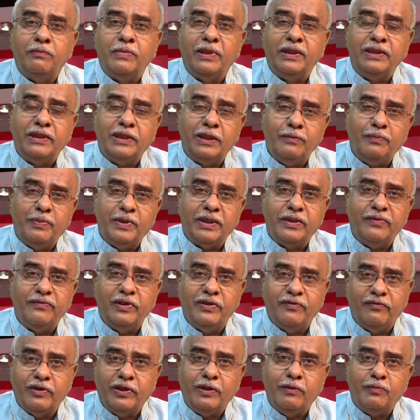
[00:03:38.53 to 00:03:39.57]
మంత్రి పదవి
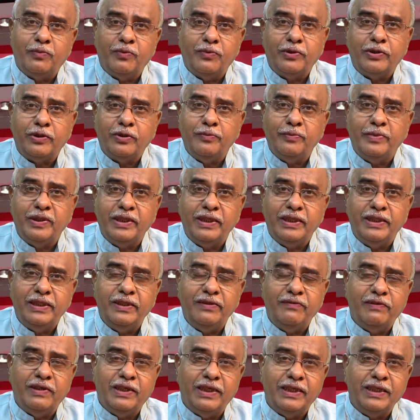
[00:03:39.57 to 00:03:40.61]
ఇవ్వకపోవటం అనేది
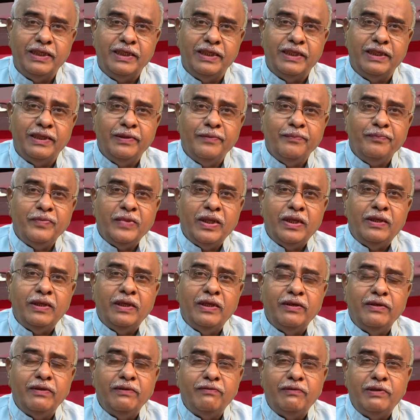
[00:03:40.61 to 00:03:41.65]
వారిని
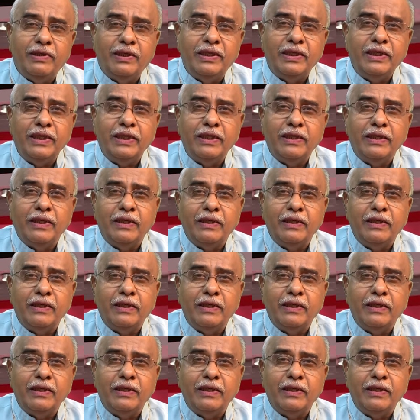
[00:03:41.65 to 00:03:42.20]
వారి